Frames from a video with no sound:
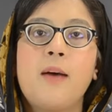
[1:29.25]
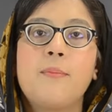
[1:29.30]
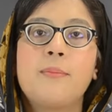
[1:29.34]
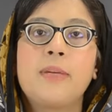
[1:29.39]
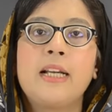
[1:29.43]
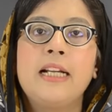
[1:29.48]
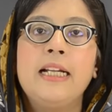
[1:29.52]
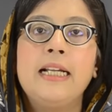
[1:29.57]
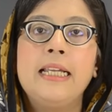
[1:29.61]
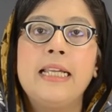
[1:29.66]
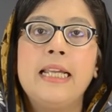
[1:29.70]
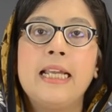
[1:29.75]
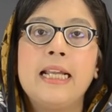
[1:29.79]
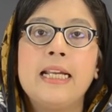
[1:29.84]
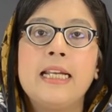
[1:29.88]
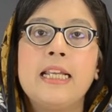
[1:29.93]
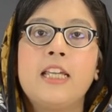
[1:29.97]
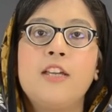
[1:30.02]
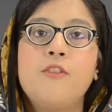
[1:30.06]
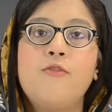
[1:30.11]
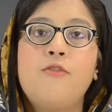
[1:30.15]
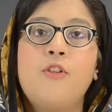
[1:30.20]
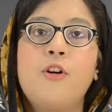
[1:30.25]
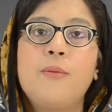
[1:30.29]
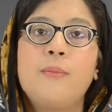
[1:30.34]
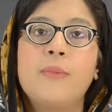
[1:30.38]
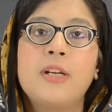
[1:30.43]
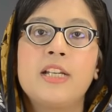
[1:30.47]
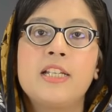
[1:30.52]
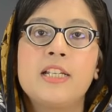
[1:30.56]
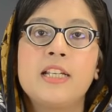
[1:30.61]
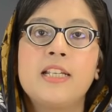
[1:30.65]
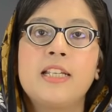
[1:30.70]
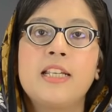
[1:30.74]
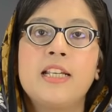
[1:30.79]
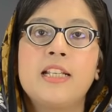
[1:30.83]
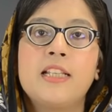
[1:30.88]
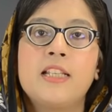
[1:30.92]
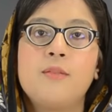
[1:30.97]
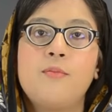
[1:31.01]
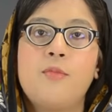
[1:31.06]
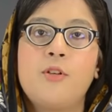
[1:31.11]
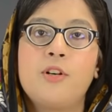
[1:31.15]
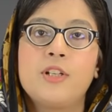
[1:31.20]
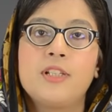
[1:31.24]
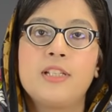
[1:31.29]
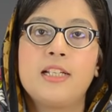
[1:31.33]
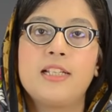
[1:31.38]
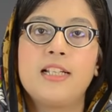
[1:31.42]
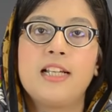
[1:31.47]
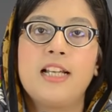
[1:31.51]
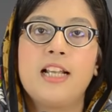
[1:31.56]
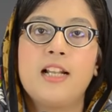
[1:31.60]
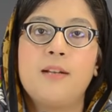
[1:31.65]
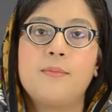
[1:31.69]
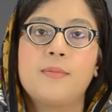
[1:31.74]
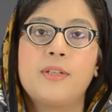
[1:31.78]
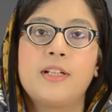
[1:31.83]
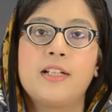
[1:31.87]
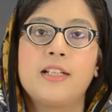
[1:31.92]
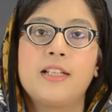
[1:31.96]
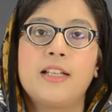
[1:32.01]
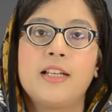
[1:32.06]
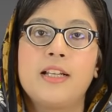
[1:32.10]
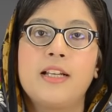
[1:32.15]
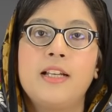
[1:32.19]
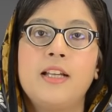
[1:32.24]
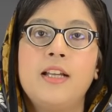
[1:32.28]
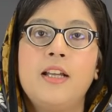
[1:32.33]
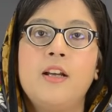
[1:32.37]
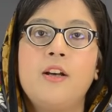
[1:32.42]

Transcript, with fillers: आपके डीएनए की फॉर्मेशन के अंदर बहुत ज़्यादा हेल्प करता है